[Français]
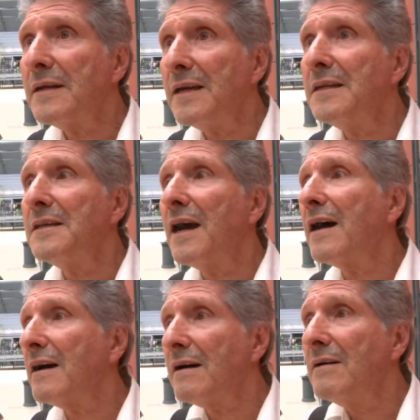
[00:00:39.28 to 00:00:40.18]
il y
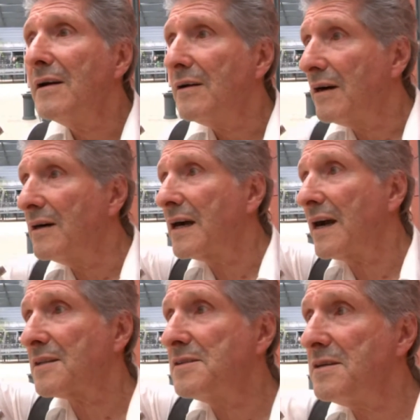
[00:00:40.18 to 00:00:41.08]
a un
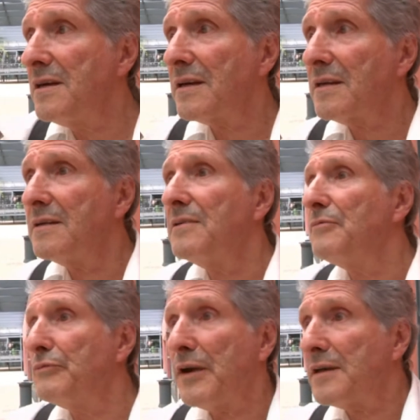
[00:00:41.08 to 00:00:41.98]
quartier
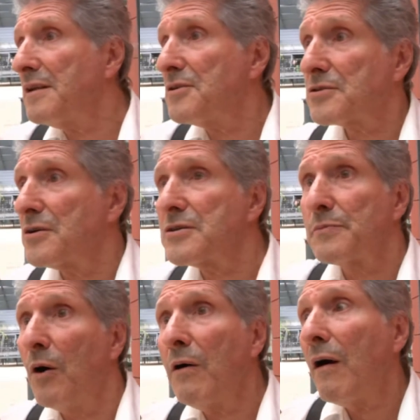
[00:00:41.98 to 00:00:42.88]
qui fait des
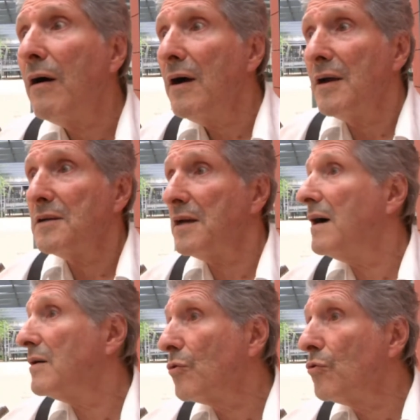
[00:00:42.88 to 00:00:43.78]
changements, qui a
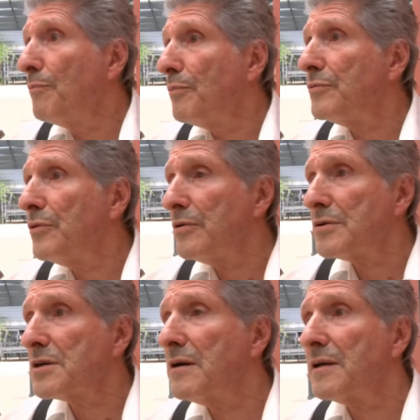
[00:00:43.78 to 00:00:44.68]
un groupe de
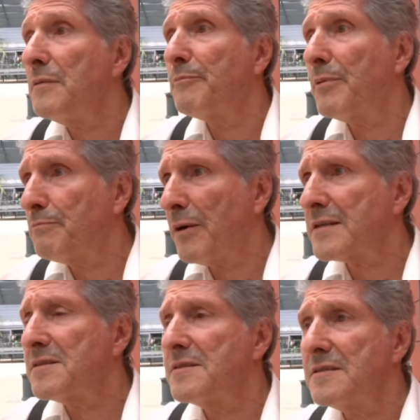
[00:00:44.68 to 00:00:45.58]
gens qui
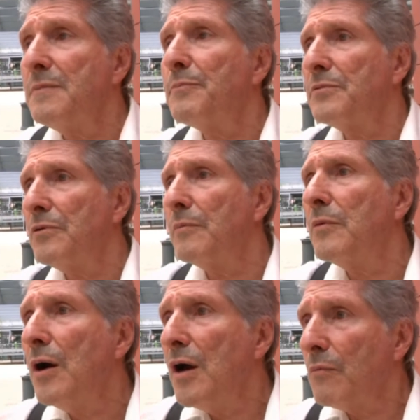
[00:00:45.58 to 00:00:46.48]
participent de
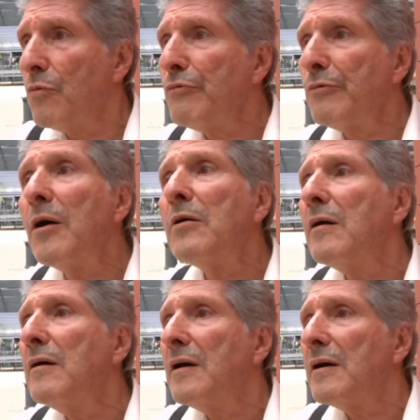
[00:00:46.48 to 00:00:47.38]

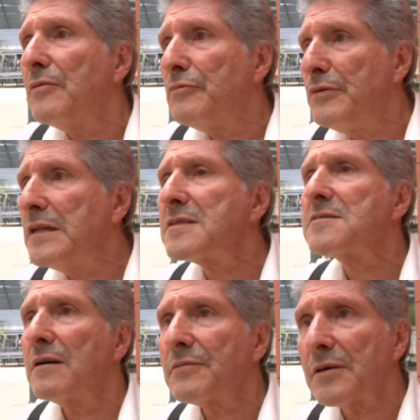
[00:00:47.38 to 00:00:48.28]
mouvement Villes
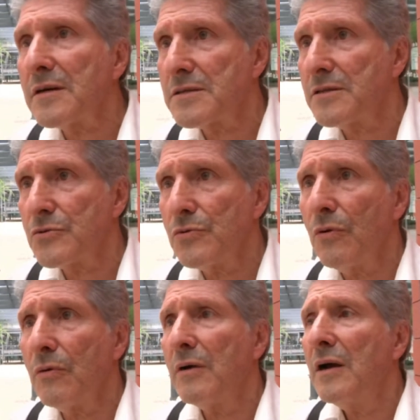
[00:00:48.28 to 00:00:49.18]
en
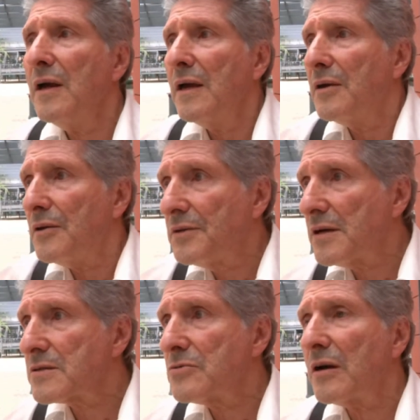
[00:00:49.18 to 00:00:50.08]
transition. Et
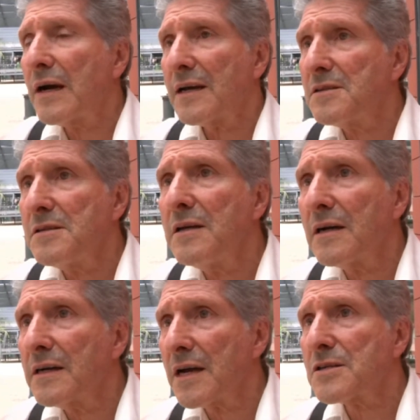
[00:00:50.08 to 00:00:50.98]
dans ce
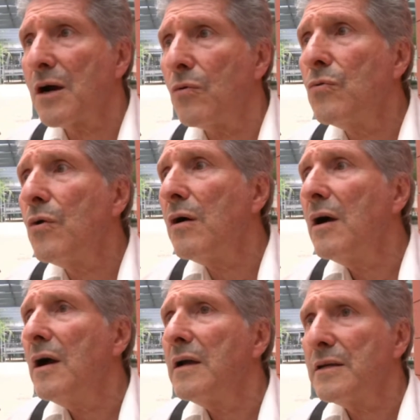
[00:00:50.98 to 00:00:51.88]
quartier, Grajaú,
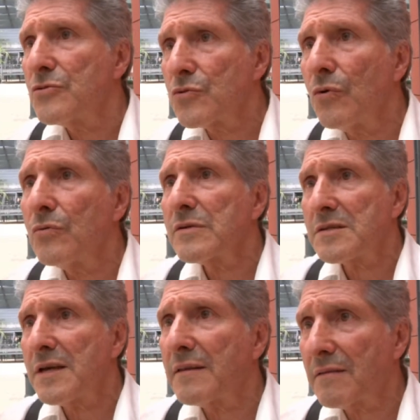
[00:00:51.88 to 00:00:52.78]
ils ont
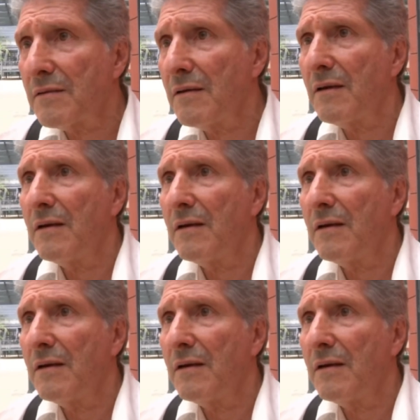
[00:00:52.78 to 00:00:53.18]
cette,